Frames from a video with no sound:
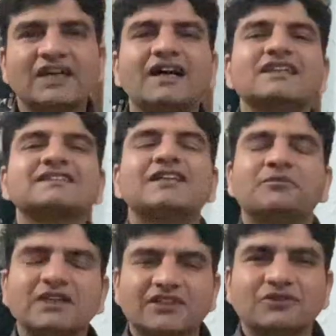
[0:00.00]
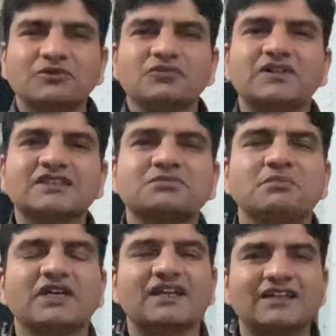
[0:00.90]
असलम व्यूवर्स
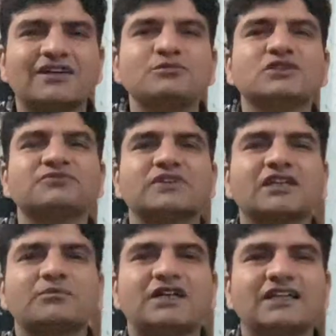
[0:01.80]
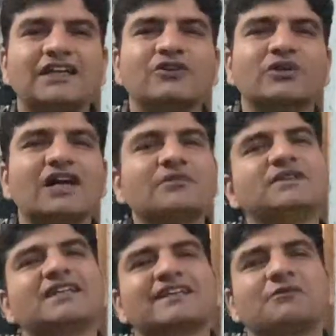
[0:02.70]
मेरा नाम मुजफ्फर इकबाल है और आप
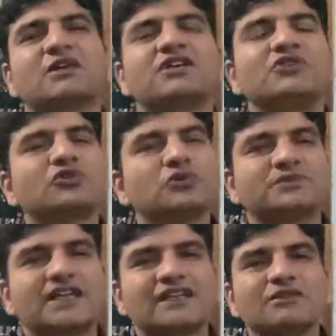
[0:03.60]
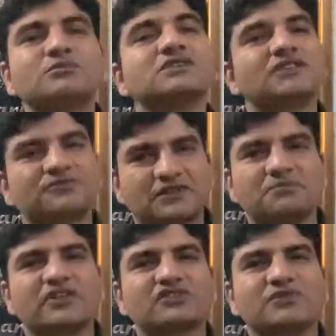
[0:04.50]
देख रहे हैं मेरा यूट्यूब चैनल मुजफ्फर
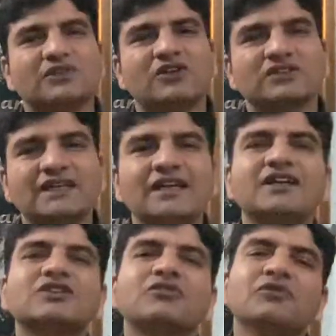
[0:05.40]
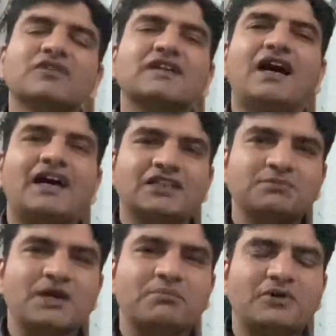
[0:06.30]
मेक्स व्लॉग तो व्यूवर्स आज मैं
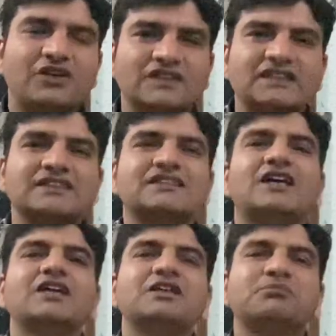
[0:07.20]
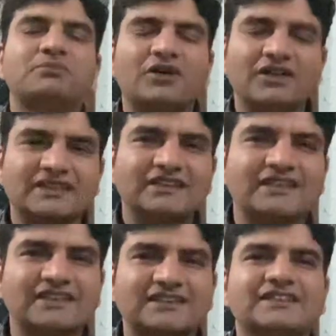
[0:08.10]
बहुत ही आसान बहुत ही
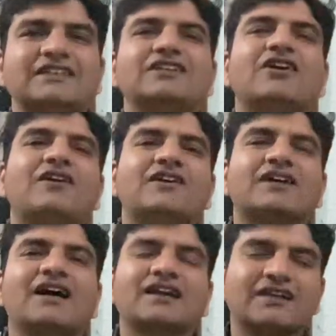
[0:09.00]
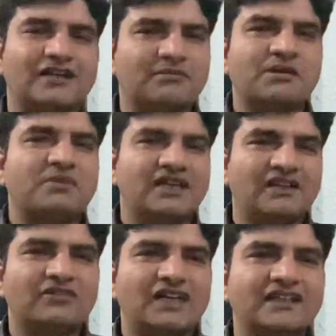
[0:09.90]
टेस्टी और हर घर में बनने
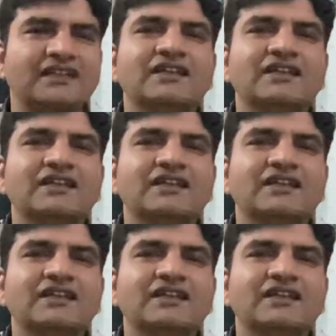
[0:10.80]
वाली